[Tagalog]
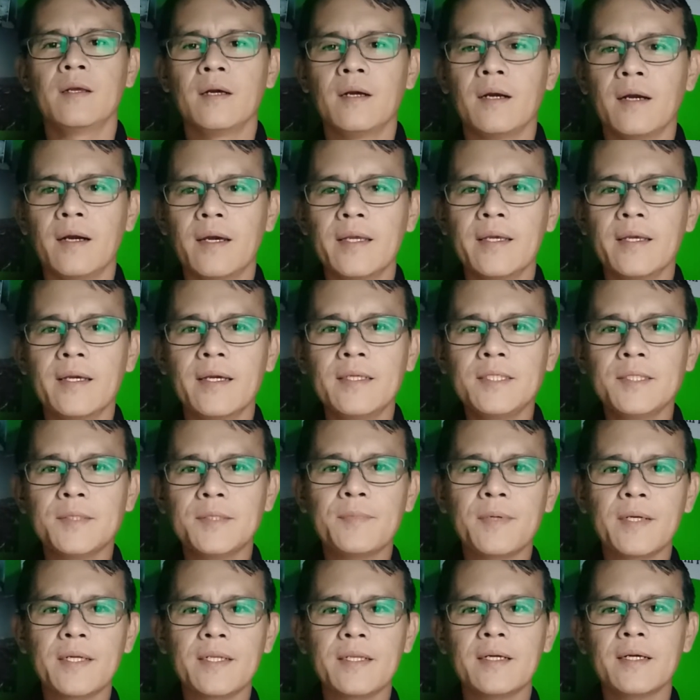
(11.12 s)
Hi guys,
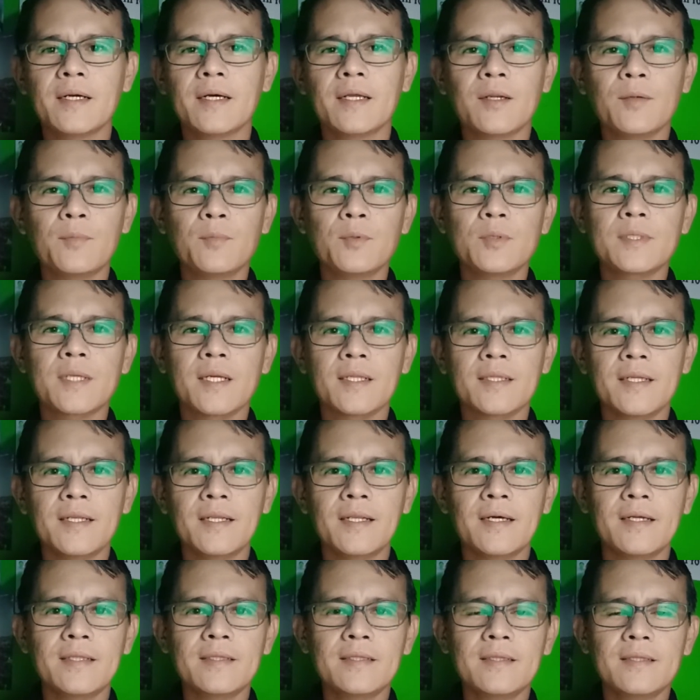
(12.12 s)
magandang araw po sa ating
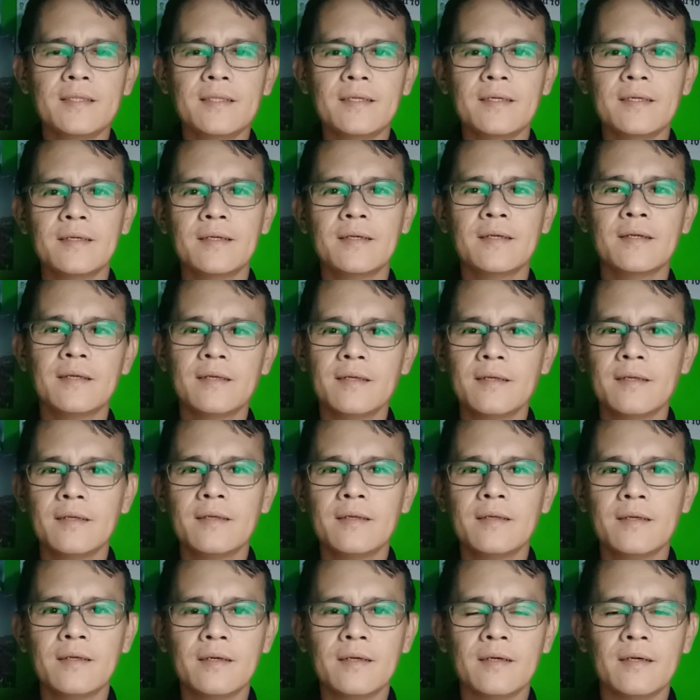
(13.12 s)
lahat.
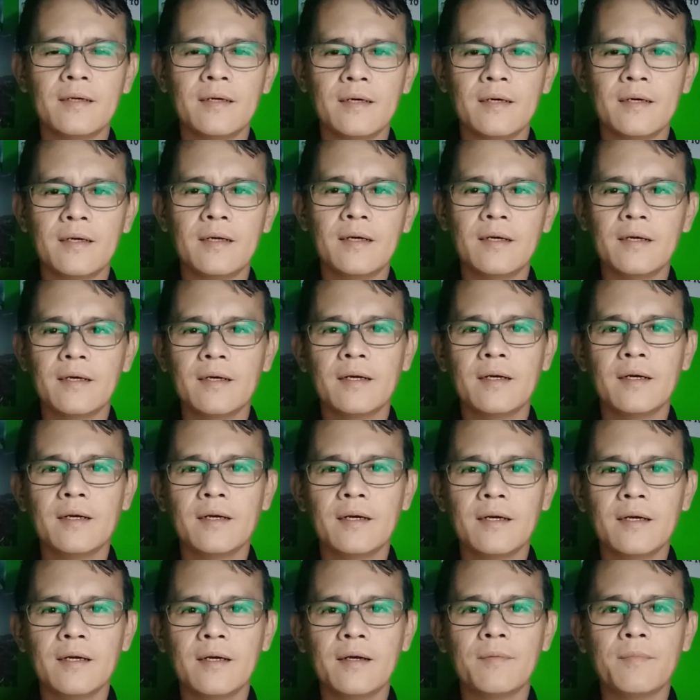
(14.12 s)

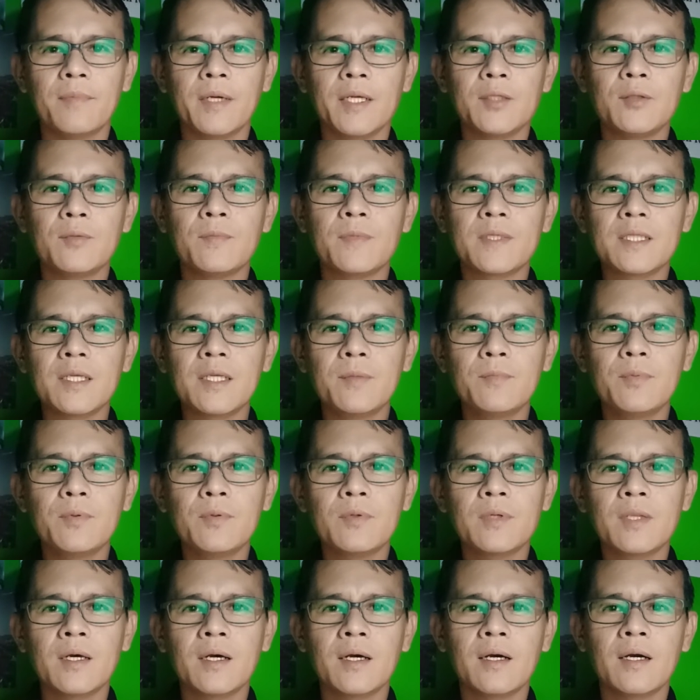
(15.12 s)
Uh, may dumating po
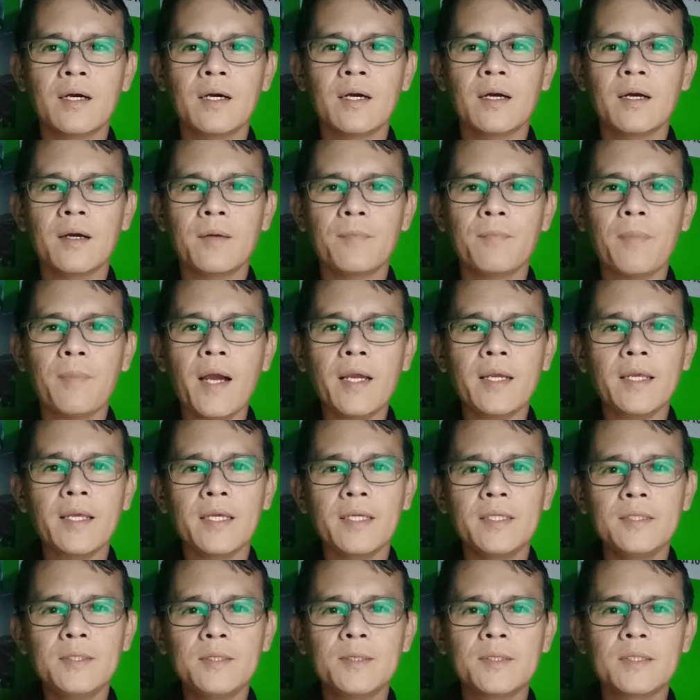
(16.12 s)
na
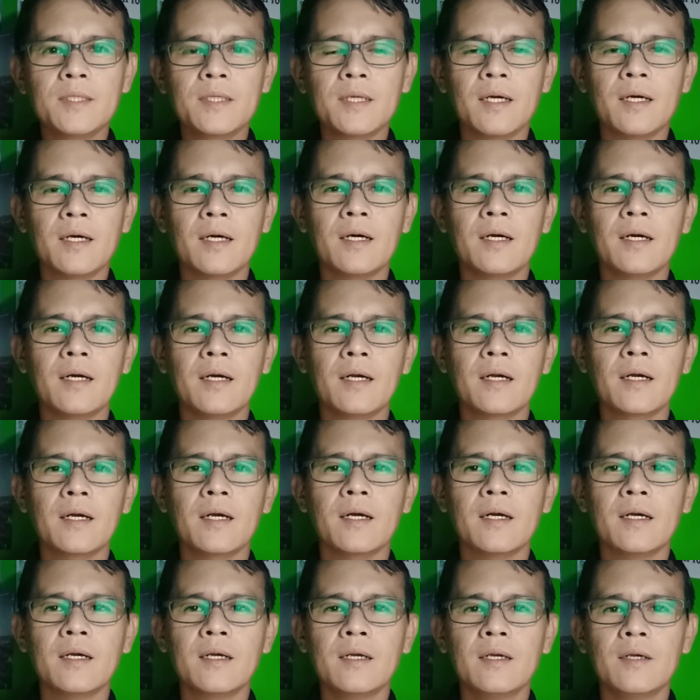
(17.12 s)
package uh,
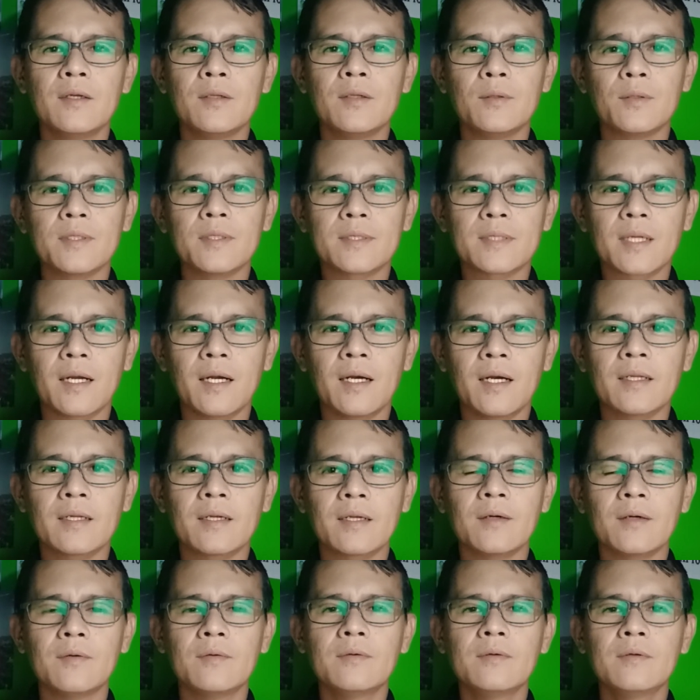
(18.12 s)
ng isang
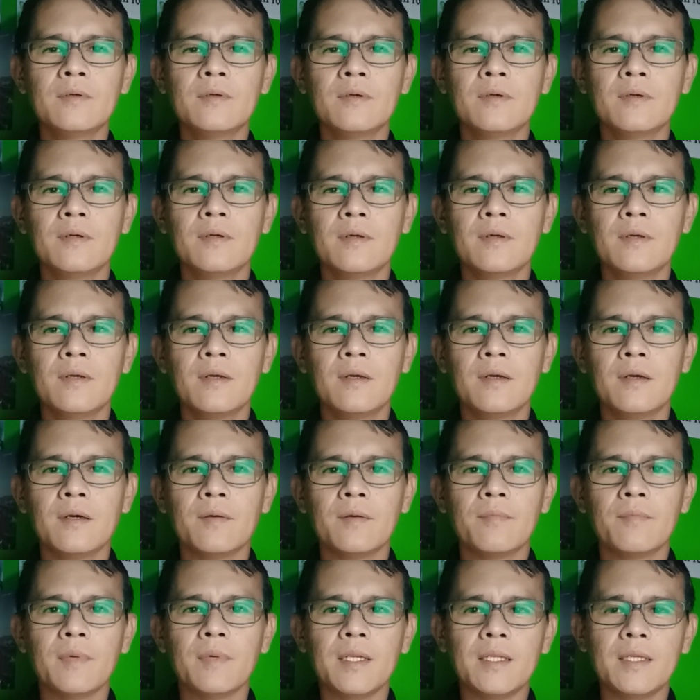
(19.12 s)
araw.
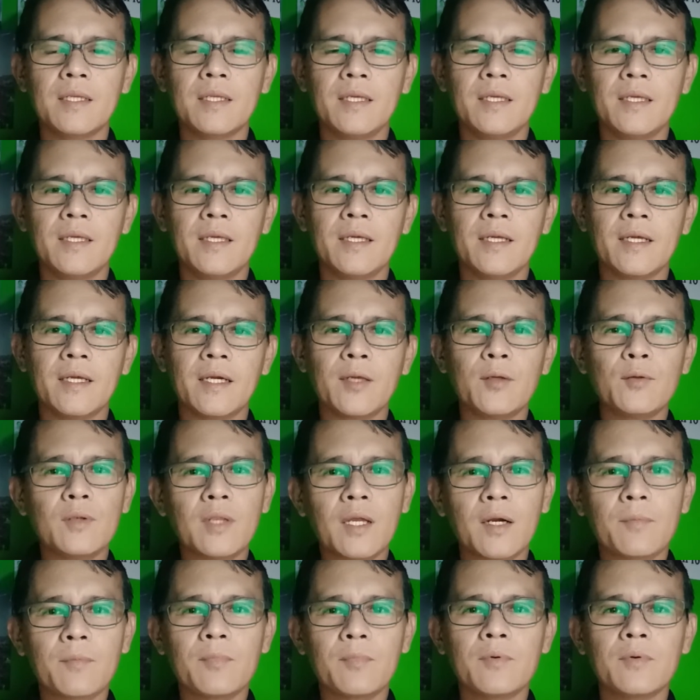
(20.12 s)
Bali, ngayon
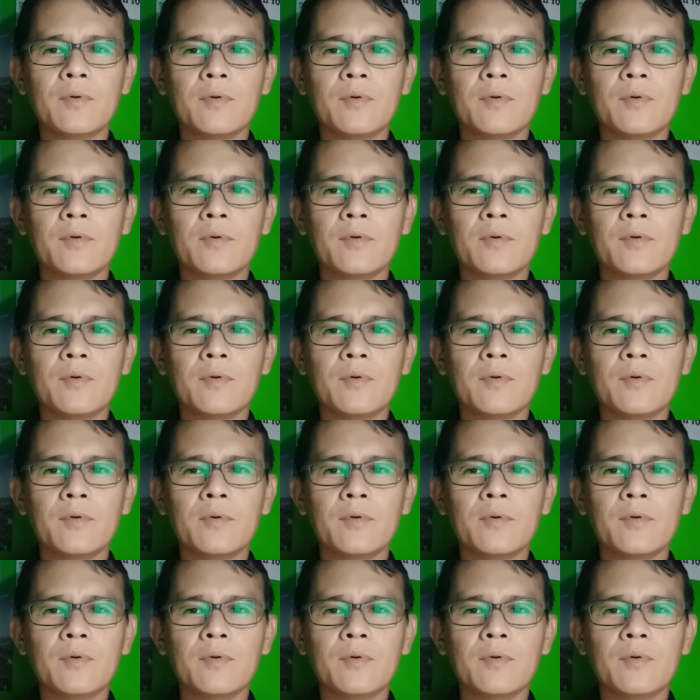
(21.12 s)
lang po